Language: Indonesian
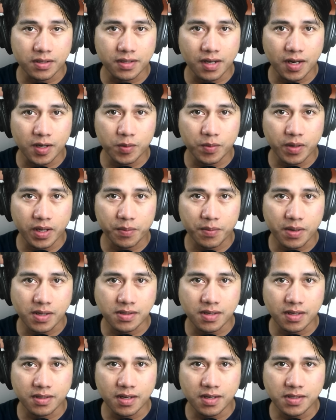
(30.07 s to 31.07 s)
selalu baik-baik
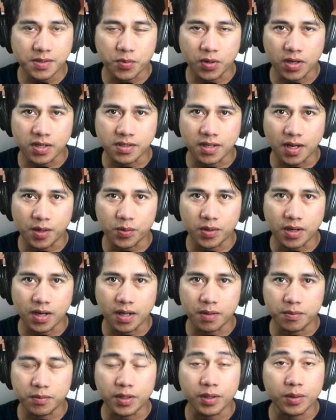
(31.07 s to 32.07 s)
saja Semoga selalu
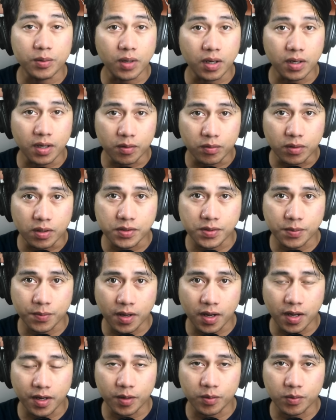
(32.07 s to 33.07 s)
dalam lindungan Allah
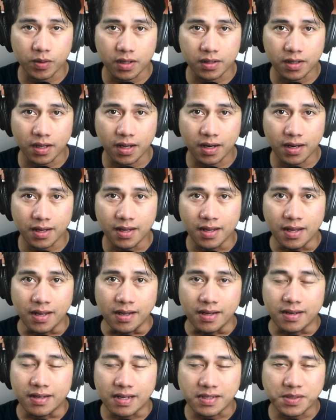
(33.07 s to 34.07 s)
subhanahu wa ta'ala
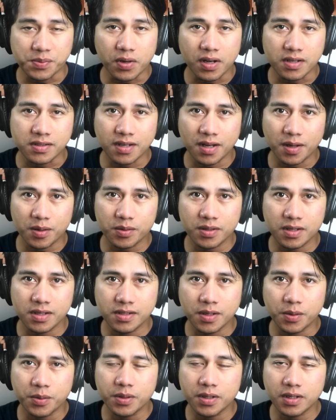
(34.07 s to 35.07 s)
Dan semoga selalu
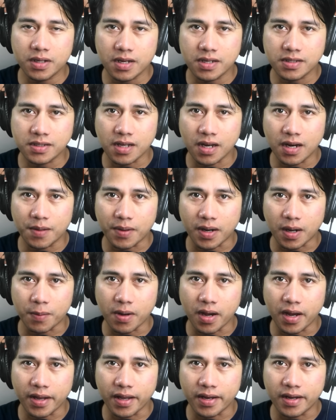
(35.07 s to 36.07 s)
dijauhi dari segala marah
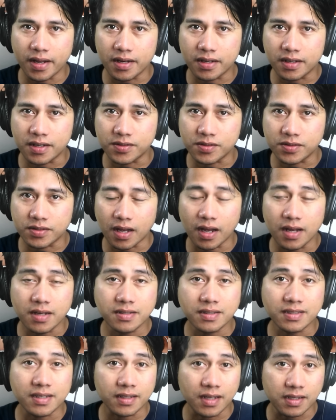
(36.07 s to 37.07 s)
bahaya dan
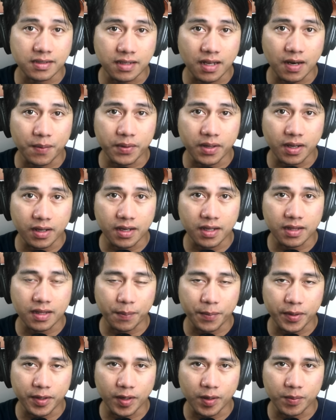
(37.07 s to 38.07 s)
kesusahan Serta segala penyakit
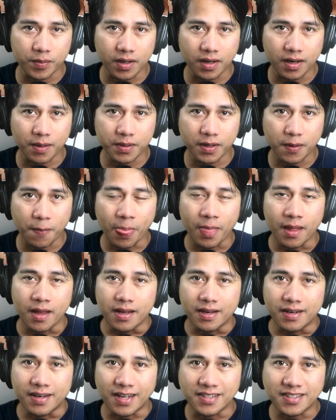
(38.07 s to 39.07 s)
Amin ya alamin
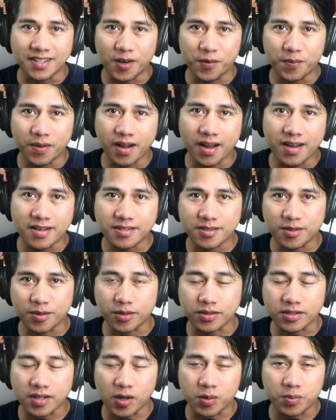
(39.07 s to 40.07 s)
Dan jangan lupa guys
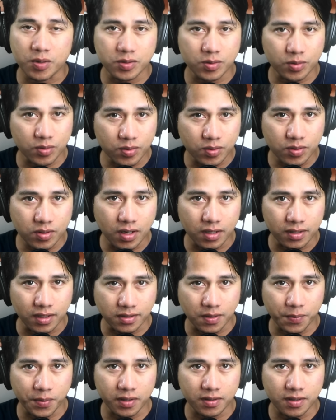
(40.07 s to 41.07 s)
untuk selalu bersyukur
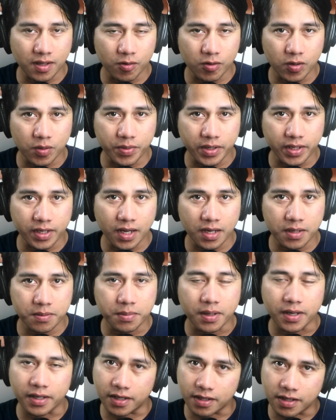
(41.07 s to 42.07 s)
Atas apa yang telah Allah
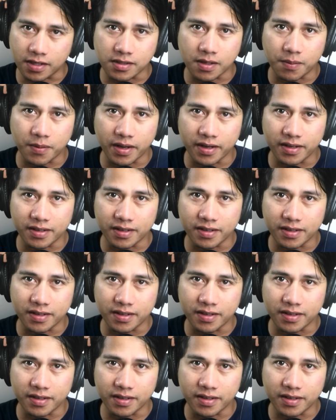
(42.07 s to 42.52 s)
berikan pada kita selama